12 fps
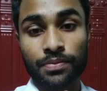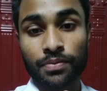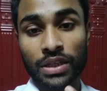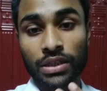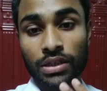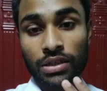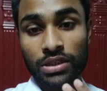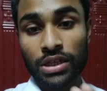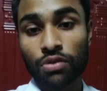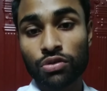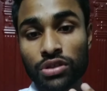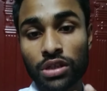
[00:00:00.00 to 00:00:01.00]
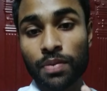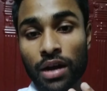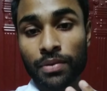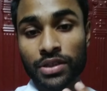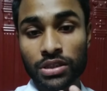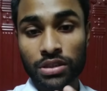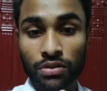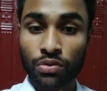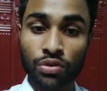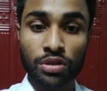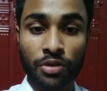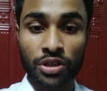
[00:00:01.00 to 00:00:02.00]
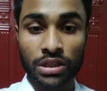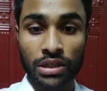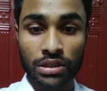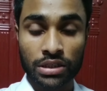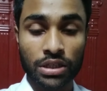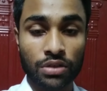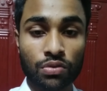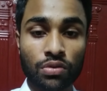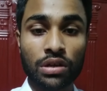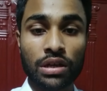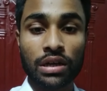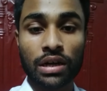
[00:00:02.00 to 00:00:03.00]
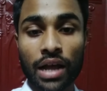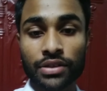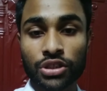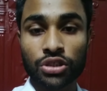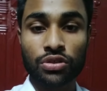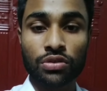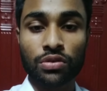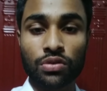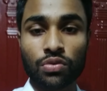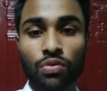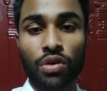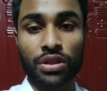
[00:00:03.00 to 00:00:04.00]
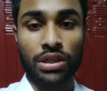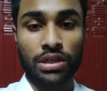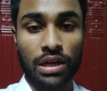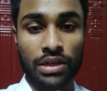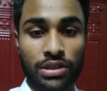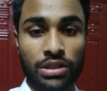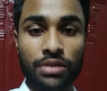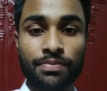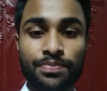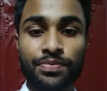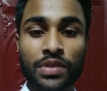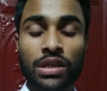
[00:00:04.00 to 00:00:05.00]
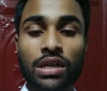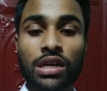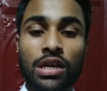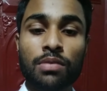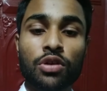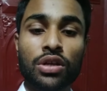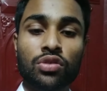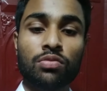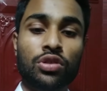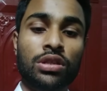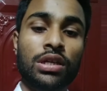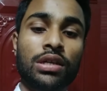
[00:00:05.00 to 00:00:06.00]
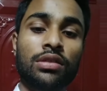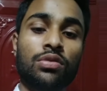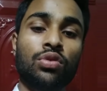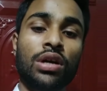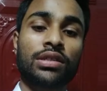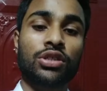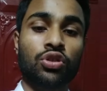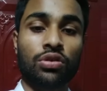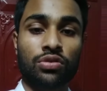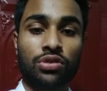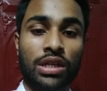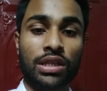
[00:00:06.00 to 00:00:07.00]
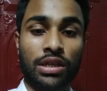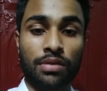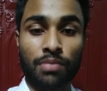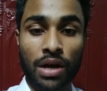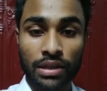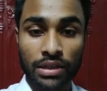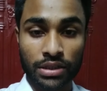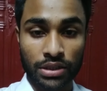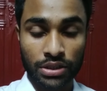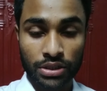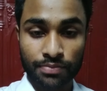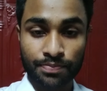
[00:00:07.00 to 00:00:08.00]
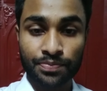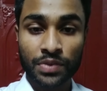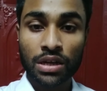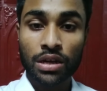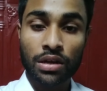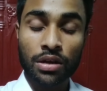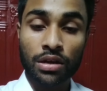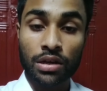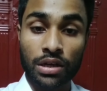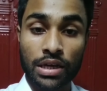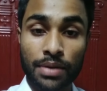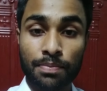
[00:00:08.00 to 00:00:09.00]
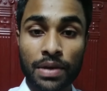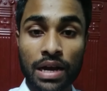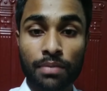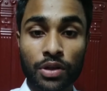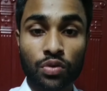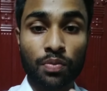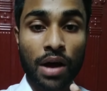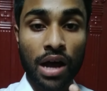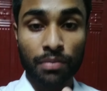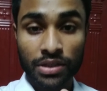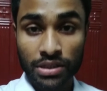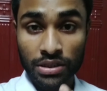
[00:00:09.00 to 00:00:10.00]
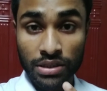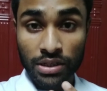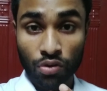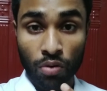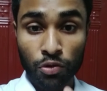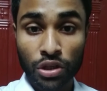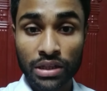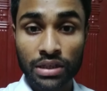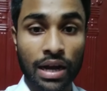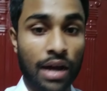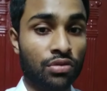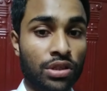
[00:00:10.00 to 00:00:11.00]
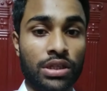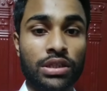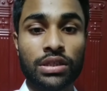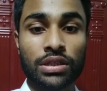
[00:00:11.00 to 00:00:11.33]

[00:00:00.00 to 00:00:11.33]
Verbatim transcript: মানে সেই অনুযায়ী ফার্মাসিস্ট কিন্তু খুঁজে পাওয়া যায় না সেহেতু কাজের সুযোগ কিন্তু অনেক আছে এবং ইতিমধ্যে দুই সালে বাংলাদেশ এই একমাত্র ফার্মাসিস্টের অবদানের কারণেই